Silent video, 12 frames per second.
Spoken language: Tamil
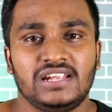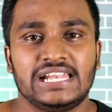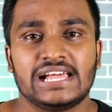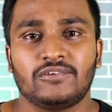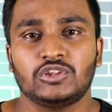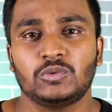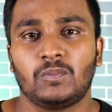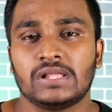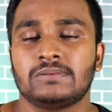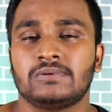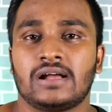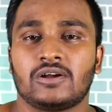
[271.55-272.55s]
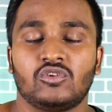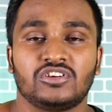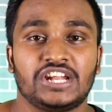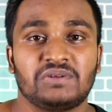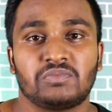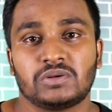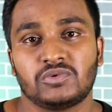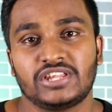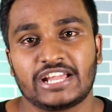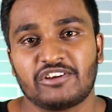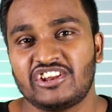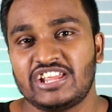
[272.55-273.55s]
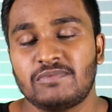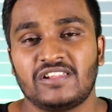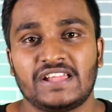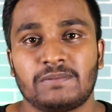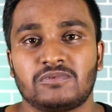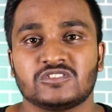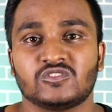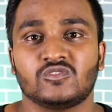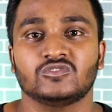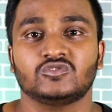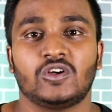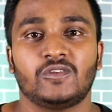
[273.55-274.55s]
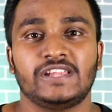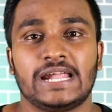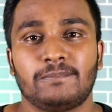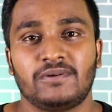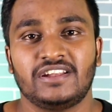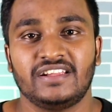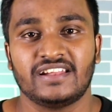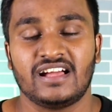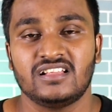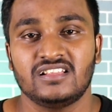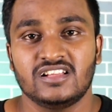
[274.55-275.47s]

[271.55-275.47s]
இல்லை வந்து பார்த்தீங்கன்னா அக்கௌண்ட் கிரியேட் பண்ணும்போது ரெக்கவரி இமெயில் வந்து ஆட் பண்ண சொல்லும் ஸோ அது வந்து ஆட் பண்ணிட்டீங்கன்னா